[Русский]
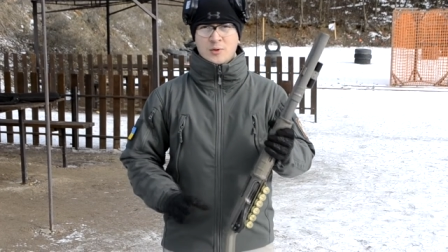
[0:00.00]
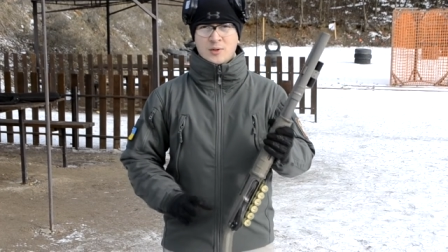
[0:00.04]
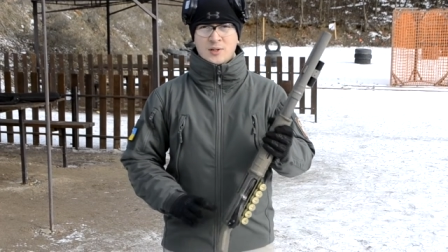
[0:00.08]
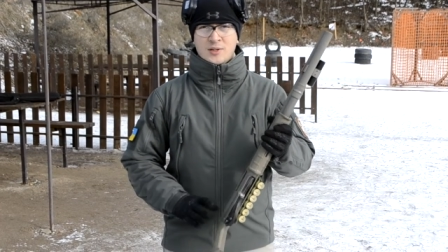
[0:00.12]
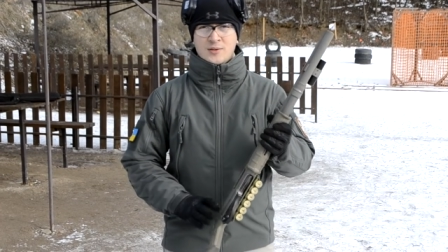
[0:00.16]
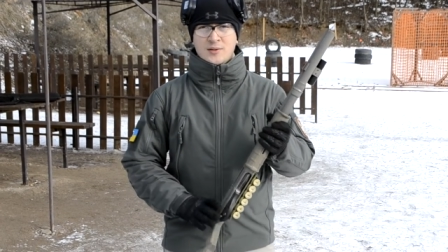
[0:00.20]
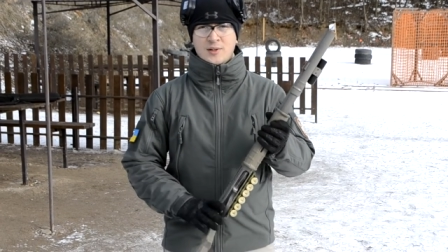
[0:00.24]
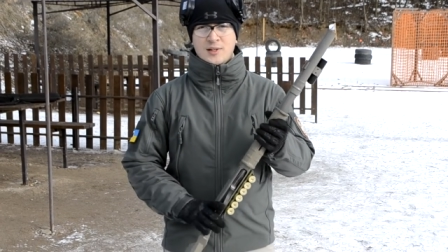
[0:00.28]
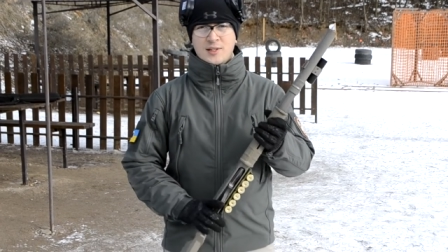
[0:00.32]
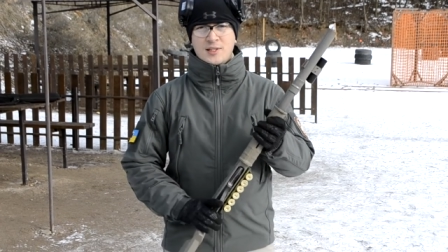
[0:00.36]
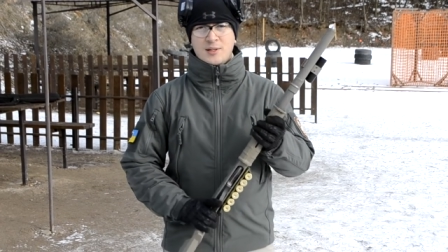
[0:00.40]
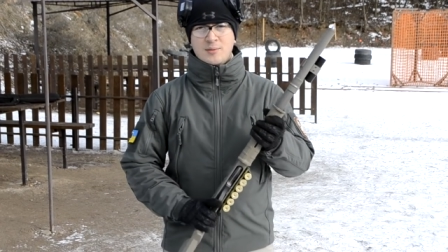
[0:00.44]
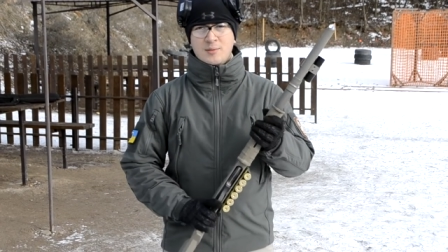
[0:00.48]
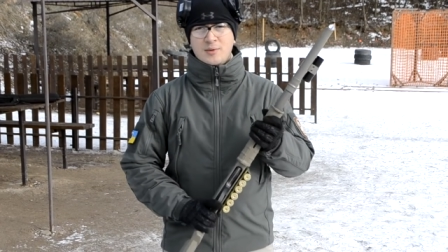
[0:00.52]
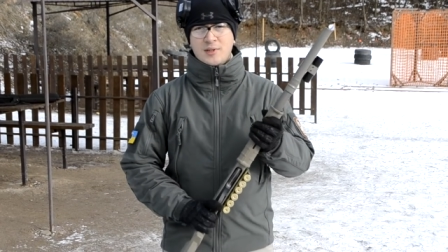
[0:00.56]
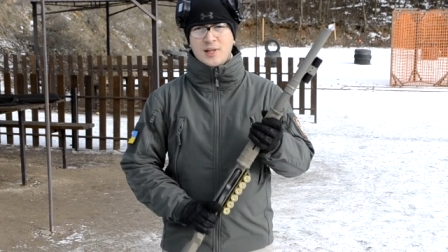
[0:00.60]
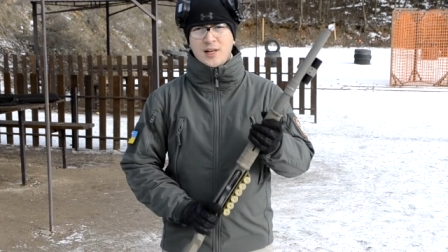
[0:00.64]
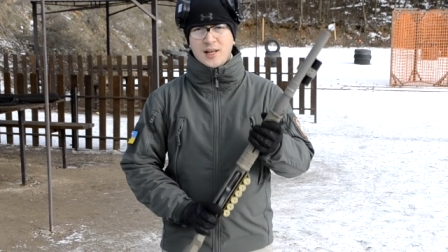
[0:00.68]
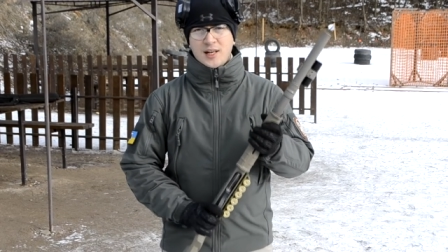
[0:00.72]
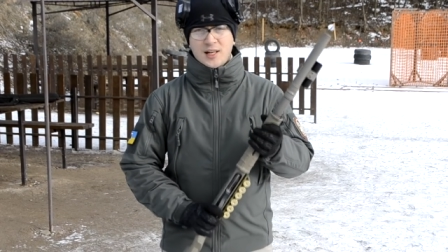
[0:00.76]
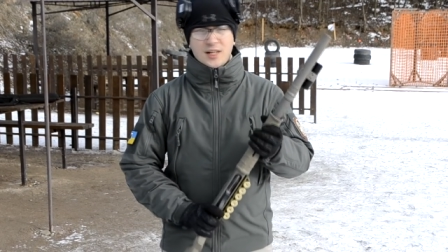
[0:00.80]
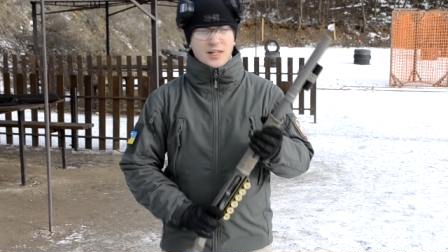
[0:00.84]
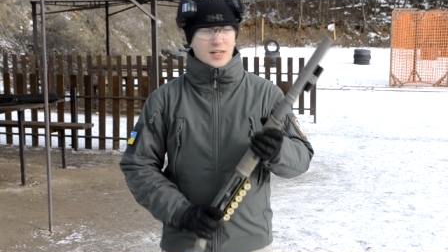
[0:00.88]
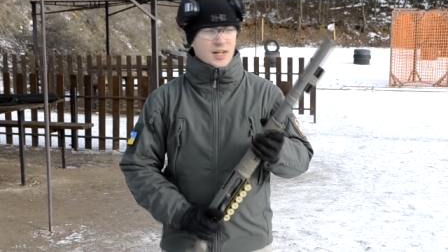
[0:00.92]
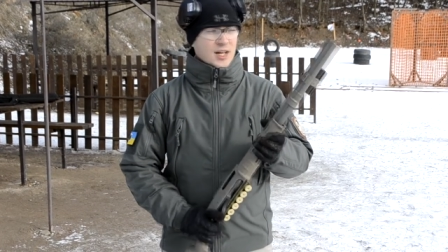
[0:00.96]
на своих
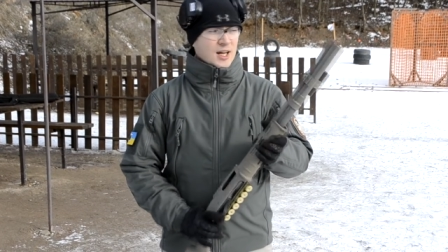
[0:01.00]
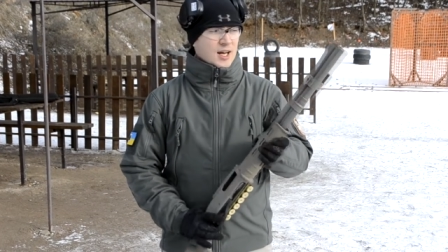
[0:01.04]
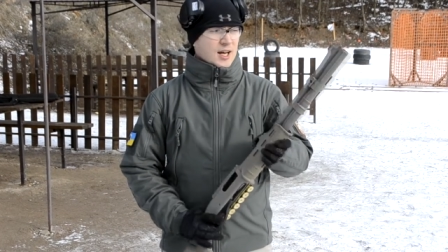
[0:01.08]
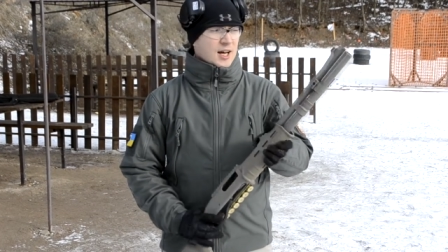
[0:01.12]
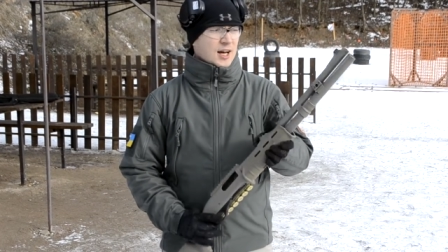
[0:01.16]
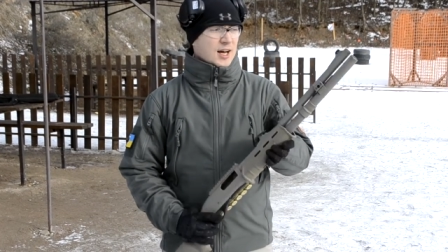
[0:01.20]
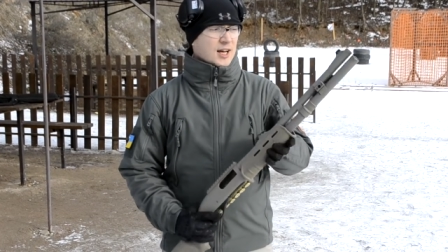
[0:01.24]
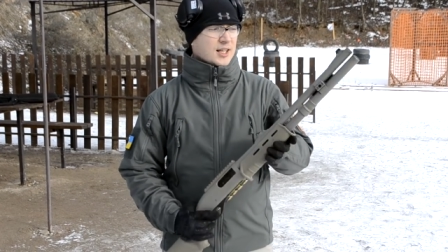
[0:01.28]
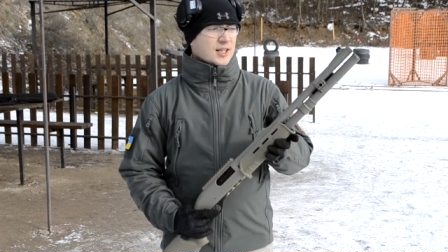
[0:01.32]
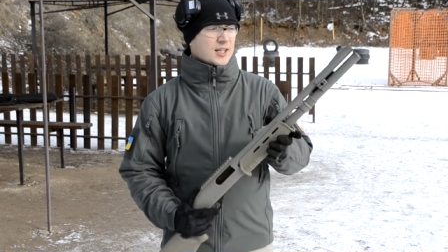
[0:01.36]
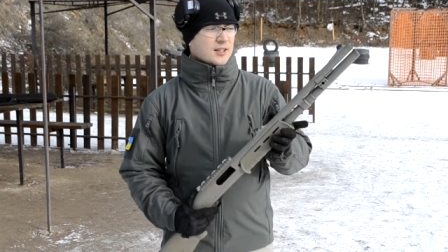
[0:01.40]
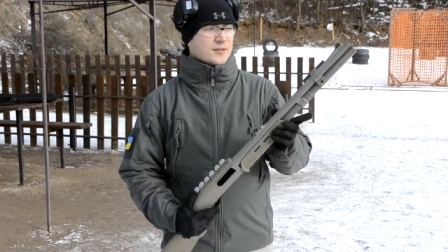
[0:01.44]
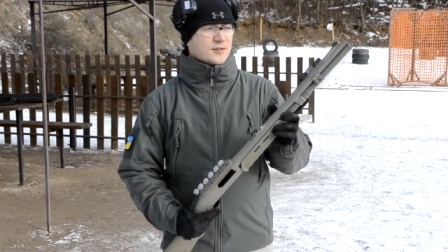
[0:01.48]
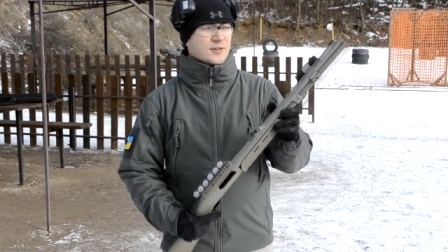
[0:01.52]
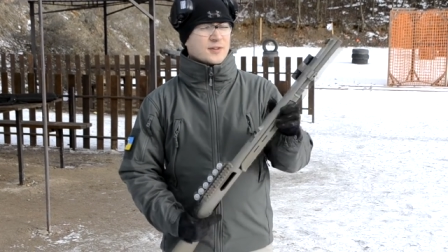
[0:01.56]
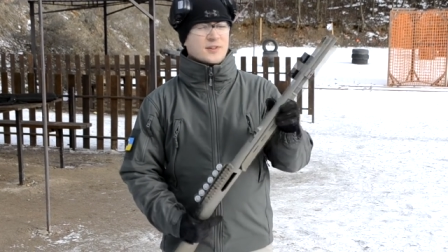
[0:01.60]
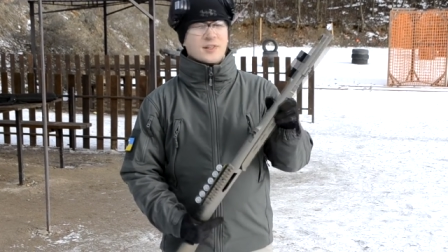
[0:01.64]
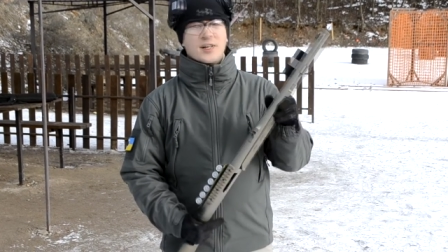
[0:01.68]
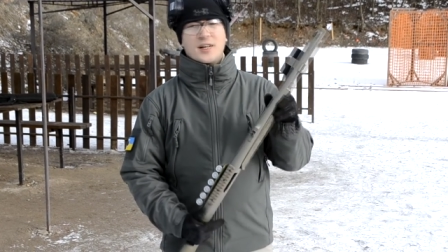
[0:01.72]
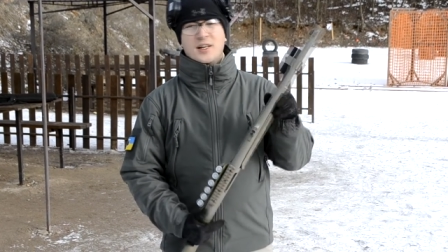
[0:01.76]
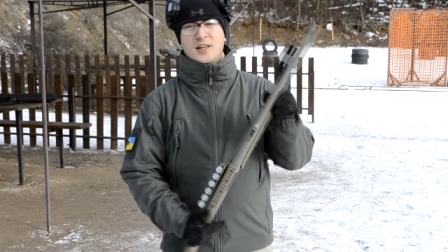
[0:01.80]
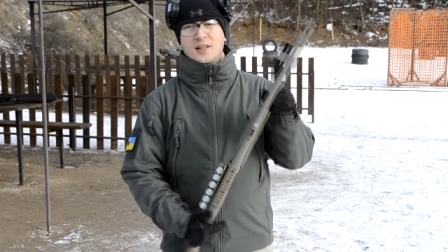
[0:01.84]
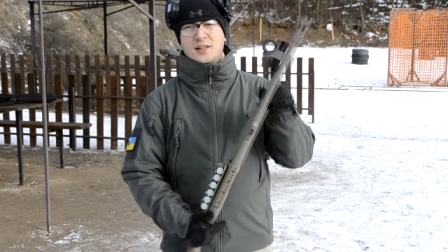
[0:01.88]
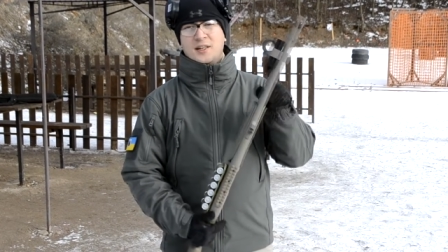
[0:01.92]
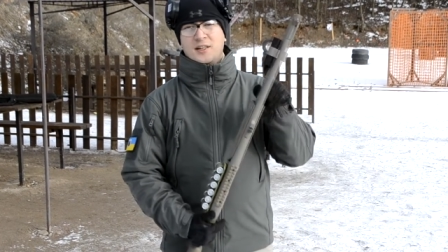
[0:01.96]
семинарах, это
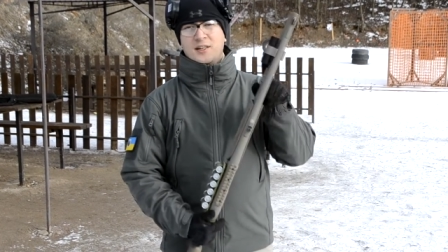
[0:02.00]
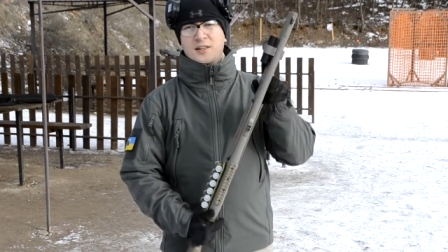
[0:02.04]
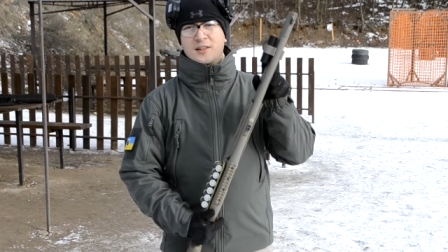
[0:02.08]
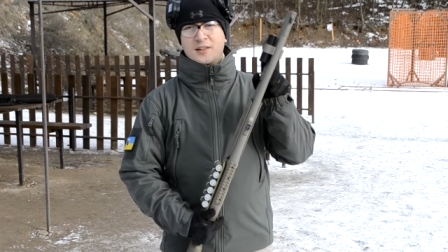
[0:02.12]
фонарик.